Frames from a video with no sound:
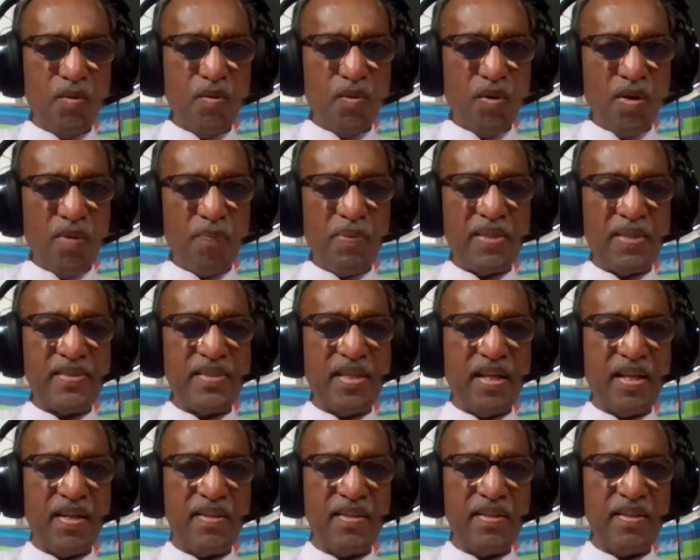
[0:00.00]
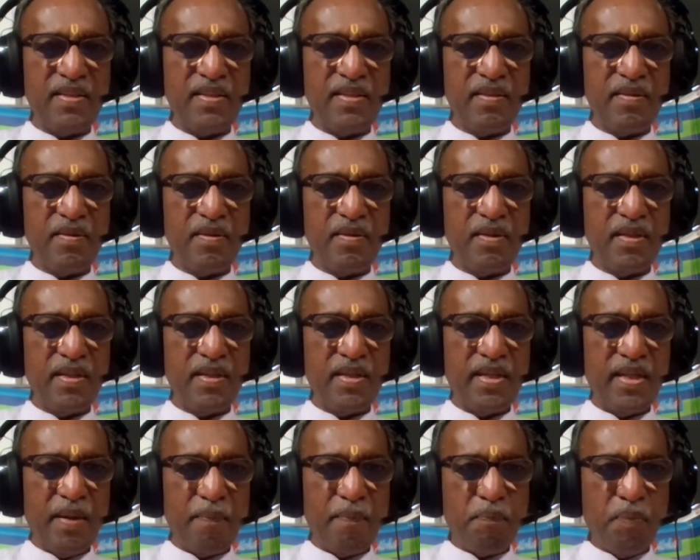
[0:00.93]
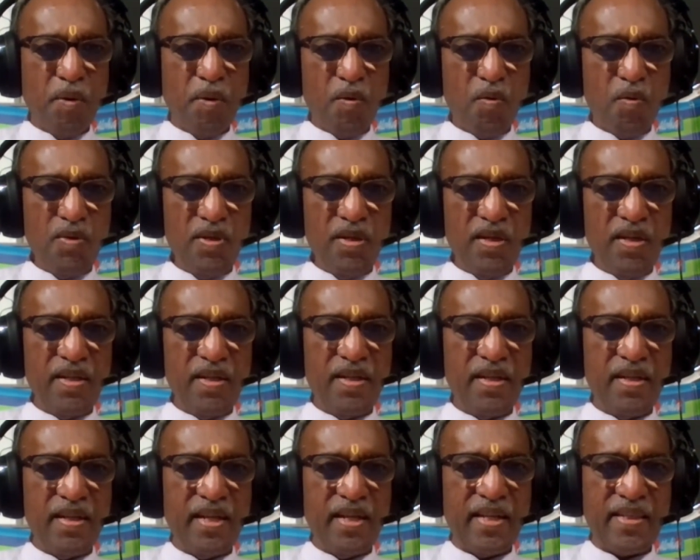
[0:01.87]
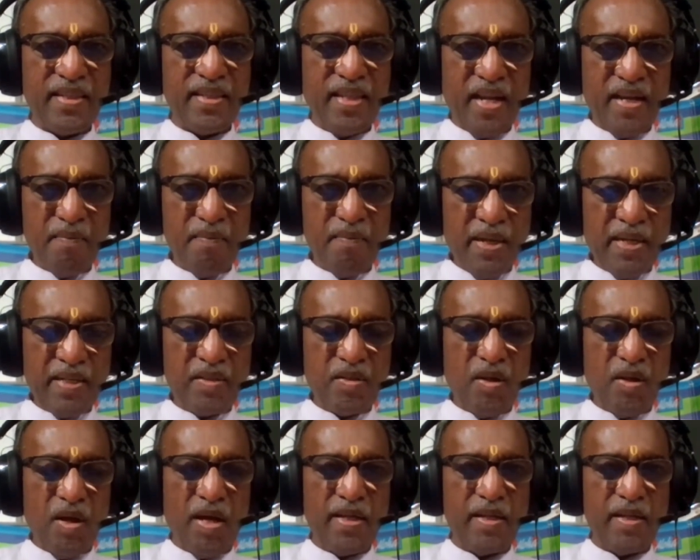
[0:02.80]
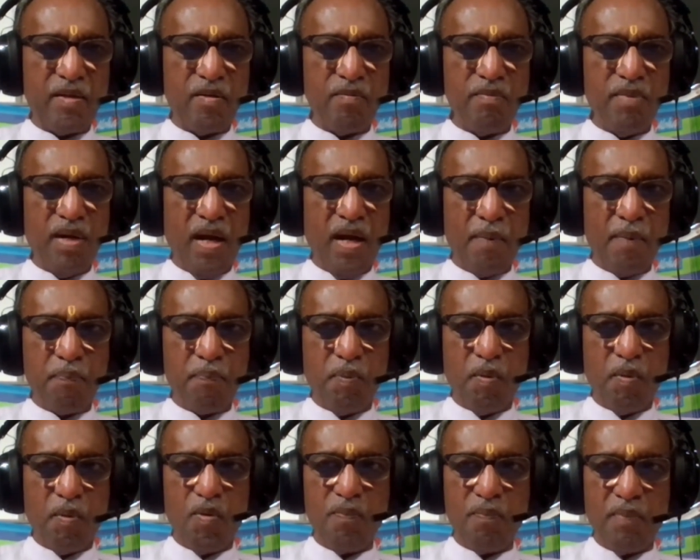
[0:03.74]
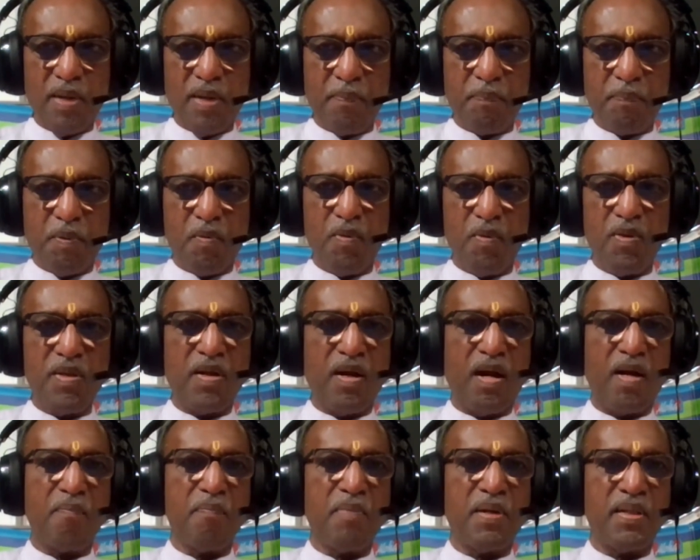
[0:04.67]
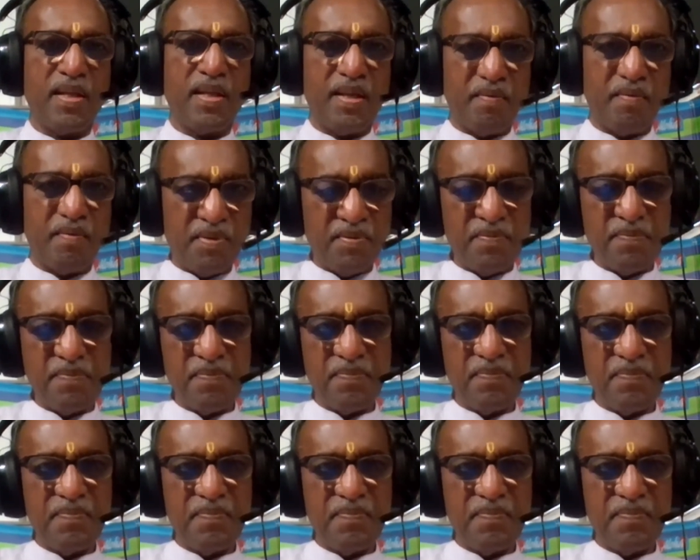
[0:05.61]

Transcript: திருக்குறள் பேசுகிறது எப்பொருள் எத்தன்மை தாயினும் அப்பொருள் மெய்ப்பொருள் காண்பதறிவு